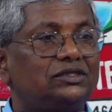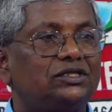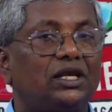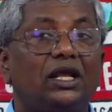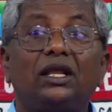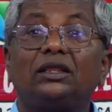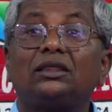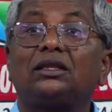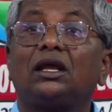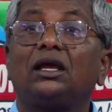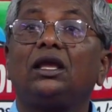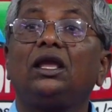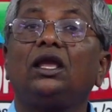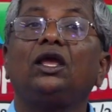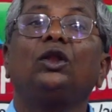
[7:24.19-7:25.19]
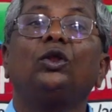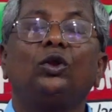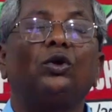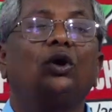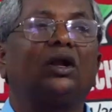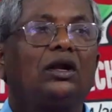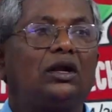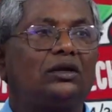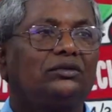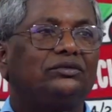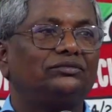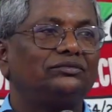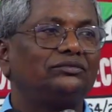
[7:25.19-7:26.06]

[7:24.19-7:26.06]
చరిత్రహీనులు అన్నాడు